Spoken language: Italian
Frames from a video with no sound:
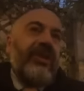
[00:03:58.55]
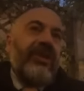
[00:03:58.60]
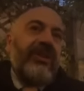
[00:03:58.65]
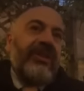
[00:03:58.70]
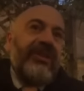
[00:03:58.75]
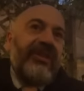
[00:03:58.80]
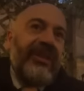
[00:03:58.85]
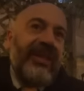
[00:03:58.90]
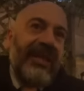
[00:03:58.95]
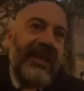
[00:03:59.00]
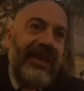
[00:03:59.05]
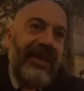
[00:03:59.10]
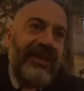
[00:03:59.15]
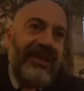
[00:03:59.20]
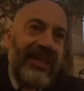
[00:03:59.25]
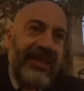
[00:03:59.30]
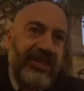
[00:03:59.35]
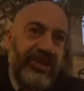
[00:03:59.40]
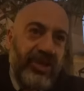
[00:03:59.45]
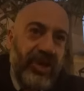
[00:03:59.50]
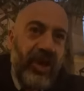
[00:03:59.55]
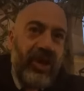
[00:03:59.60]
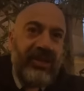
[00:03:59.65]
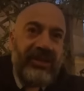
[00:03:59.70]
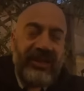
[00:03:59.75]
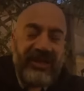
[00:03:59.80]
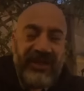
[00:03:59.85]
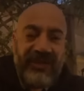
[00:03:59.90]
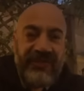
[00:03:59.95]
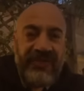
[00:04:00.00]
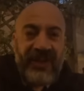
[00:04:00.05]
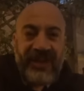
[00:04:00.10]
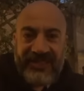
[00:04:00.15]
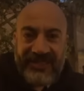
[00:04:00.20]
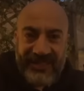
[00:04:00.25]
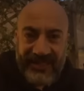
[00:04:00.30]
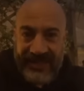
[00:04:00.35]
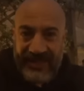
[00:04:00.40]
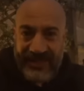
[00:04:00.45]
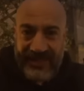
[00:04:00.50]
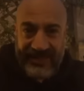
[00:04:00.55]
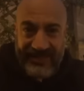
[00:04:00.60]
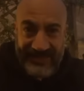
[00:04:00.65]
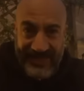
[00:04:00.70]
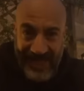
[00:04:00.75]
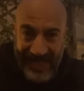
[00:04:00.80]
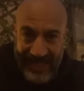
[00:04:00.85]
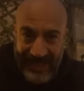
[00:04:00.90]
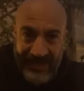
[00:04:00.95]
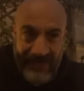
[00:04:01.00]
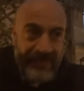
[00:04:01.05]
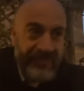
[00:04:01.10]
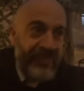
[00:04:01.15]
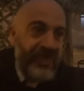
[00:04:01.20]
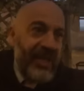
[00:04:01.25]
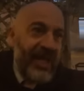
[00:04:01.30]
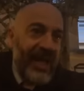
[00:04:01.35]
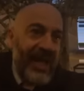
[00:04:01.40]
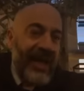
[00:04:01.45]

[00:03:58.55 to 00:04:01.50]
del, dei soldi che Pfizer dà a